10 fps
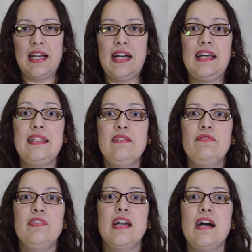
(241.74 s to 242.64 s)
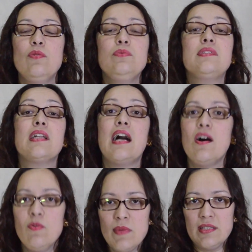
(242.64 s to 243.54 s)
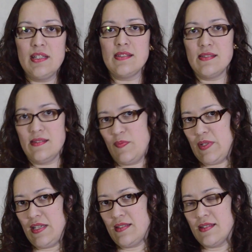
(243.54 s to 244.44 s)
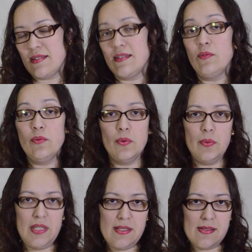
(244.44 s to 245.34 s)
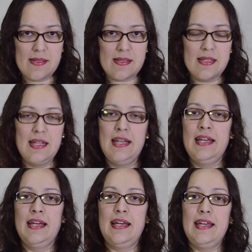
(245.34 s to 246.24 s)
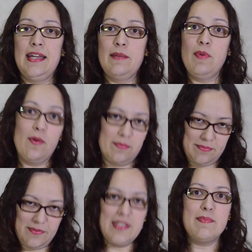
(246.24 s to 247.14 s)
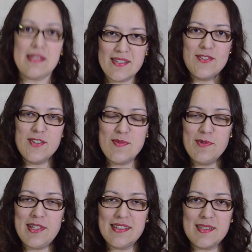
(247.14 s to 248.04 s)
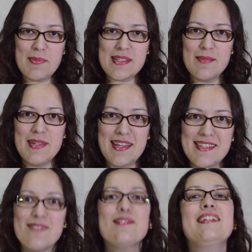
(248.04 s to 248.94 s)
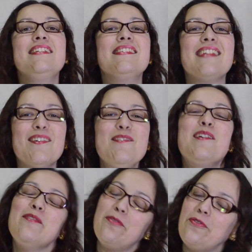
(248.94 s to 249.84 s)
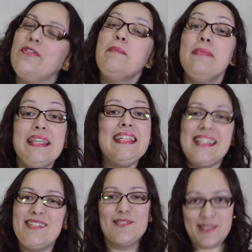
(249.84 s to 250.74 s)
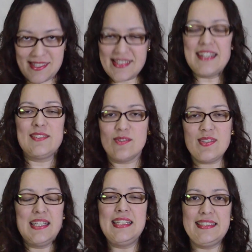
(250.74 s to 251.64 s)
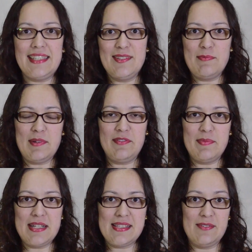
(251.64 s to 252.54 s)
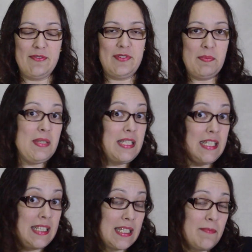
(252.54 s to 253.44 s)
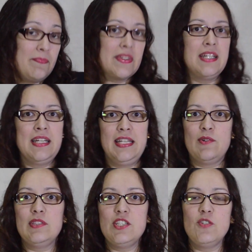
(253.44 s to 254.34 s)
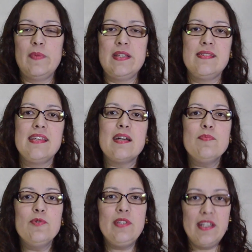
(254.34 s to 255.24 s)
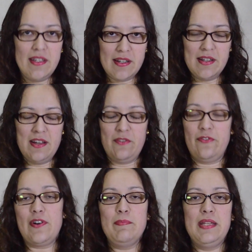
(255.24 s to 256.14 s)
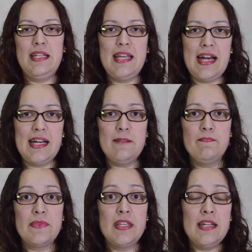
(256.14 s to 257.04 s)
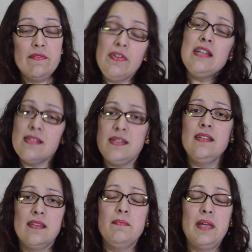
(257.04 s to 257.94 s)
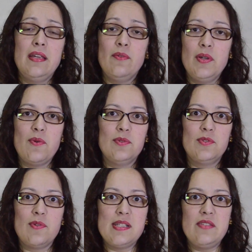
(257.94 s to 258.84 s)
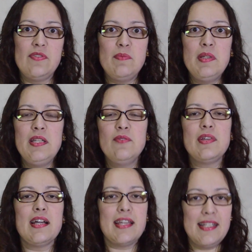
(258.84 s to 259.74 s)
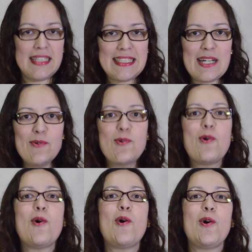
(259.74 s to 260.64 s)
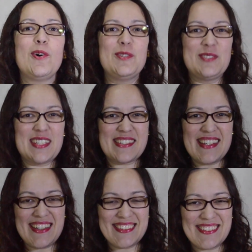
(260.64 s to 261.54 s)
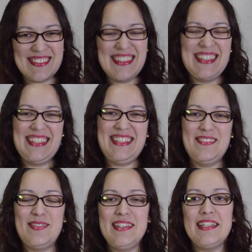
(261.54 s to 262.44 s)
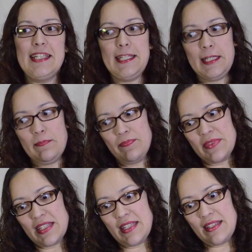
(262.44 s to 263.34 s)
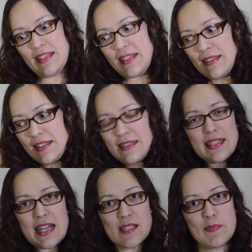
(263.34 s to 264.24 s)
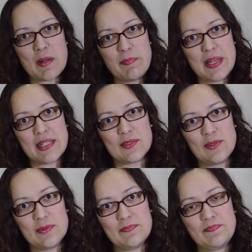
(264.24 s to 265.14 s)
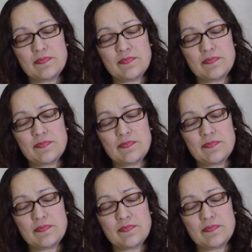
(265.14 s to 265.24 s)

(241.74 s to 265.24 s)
a aliviar o trauma dessas experiências tão ruins. É, bom, falei bastante de mulher, dá para saber que esse é um cristal feminino, tá certo? Sim, ele tem uma vibração feminina e quando a gente pensa em harmonia familiar, vem sim também ao encontro com esse feminino que é aquele que dá o colo, tá certo? Enfim, que que, que traz para perto